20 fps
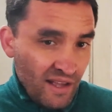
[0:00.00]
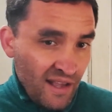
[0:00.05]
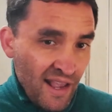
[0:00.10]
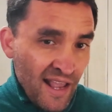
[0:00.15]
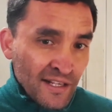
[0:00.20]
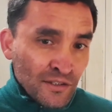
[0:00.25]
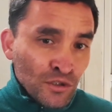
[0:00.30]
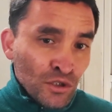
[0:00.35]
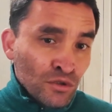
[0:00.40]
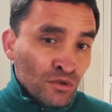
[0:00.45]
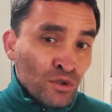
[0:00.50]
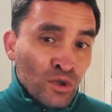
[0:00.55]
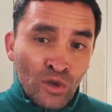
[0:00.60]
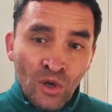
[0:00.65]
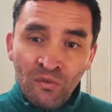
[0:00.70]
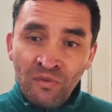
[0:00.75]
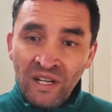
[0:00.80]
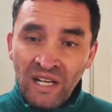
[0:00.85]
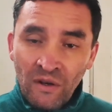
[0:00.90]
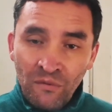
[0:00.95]
Esos son
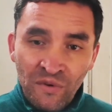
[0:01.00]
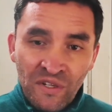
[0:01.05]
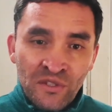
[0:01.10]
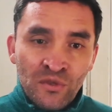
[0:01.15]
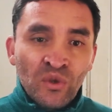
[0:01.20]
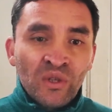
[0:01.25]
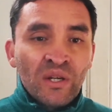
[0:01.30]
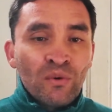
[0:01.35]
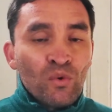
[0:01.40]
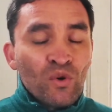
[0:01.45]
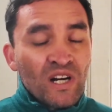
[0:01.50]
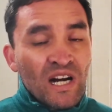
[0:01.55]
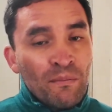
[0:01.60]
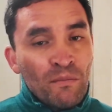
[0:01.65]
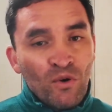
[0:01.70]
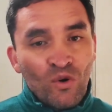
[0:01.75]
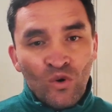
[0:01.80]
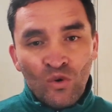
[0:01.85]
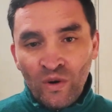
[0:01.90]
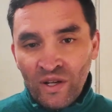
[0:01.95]
los beneficios que
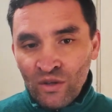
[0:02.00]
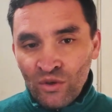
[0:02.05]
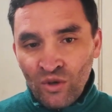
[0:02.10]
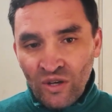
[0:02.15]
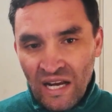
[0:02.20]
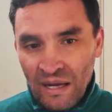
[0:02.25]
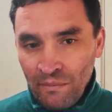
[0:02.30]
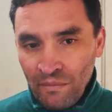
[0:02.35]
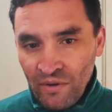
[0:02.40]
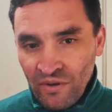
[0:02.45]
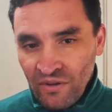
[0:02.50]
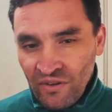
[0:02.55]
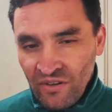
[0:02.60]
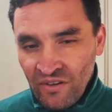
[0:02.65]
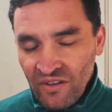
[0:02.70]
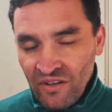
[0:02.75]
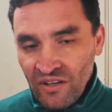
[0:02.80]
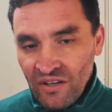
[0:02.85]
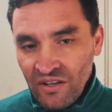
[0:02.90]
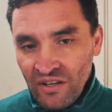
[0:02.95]
buscamos con nuestro cambio.
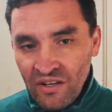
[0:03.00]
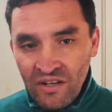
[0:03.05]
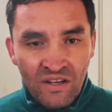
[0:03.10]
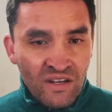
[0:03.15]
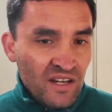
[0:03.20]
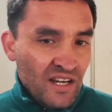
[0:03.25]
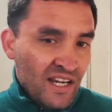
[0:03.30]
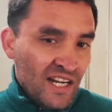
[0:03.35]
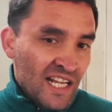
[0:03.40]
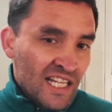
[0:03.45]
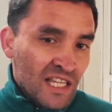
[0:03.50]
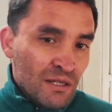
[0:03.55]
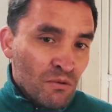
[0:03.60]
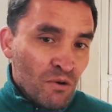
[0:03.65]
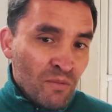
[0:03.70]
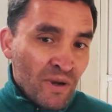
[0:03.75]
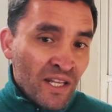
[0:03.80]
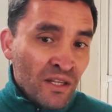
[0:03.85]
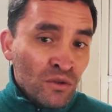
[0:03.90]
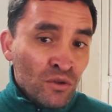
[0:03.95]
En este
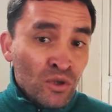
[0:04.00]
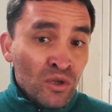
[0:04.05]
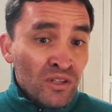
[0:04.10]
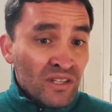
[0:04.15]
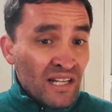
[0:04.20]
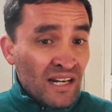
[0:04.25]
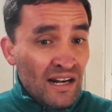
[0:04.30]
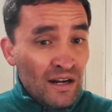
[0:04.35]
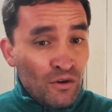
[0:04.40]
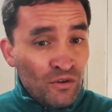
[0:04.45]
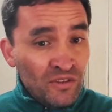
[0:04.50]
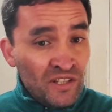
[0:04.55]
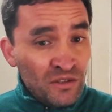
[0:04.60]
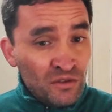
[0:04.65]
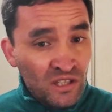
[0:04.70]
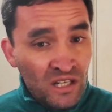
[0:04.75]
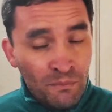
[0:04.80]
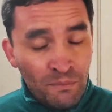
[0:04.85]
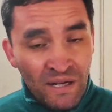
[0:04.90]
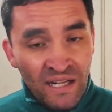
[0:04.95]
momento están las
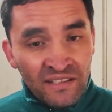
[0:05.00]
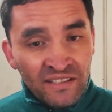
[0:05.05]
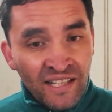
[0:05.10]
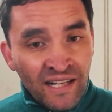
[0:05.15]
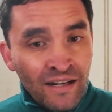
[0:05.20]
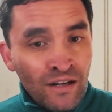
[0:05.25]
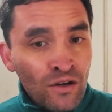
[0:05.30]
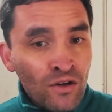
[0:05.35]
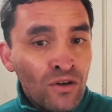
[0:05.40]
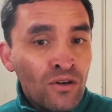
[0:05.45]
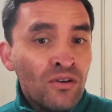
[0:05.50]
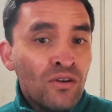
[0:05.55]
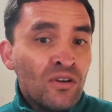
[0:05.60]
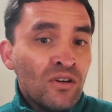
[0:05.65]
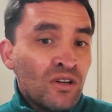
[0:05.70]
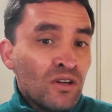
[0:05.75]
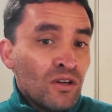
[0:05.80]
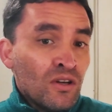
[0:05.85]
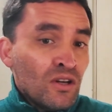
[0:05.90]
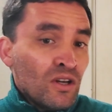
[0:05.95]
condiciones para hacerlo.
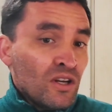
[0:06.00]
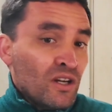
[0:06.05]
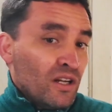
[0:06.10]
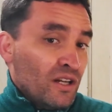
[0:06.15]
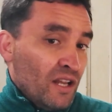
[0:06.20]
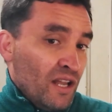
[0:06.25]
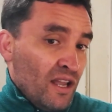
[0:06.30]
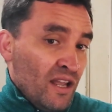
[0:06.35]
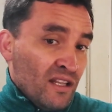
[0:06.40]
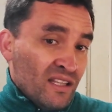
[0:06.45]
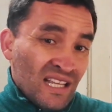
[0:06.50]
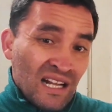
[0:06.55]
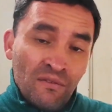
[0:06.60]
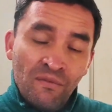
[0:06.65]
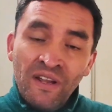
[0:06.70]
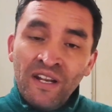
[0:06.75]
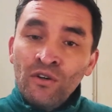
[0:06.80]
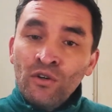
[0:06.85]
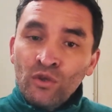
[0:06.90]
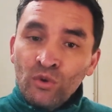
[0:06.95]
Eh, tal
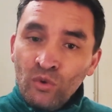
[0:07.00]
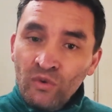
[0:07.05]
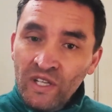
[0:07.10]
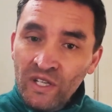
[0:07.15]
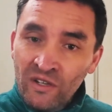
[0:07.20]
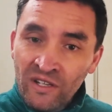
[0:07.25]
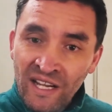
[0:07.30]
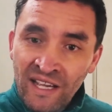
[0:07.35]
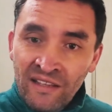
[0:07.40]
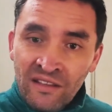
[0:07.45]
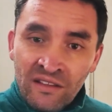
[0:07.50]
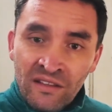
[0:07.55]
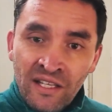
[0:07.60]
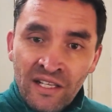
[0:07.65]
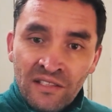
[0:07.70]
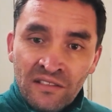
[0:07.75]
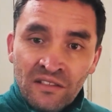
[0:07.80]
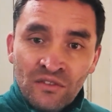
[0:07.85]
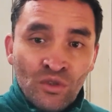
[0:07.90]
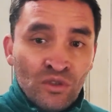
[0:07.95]
vez no estuvieron
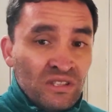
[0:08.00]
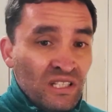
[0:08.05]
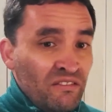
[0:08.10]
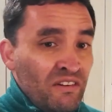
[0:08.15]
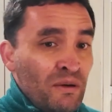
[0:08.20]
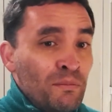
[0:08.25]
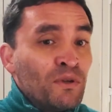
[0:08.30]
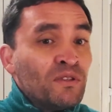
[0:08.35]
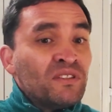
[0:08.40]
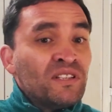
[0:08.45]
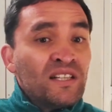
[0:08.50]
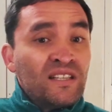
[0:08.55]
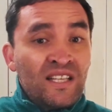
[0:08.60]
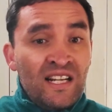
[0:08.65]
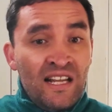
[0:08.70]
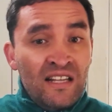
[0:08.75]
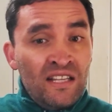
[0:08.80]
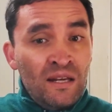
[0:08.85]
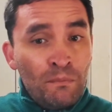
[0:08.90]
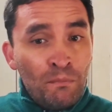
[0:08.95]
antes, no sabemos si
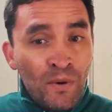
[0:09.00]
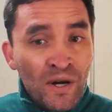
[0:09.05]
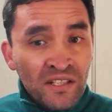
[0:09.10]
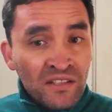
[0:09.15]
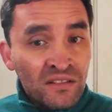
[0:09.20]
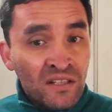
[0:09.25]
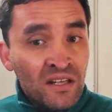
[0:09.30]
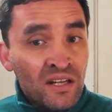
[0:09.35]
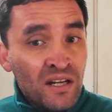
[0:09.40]
estarán después.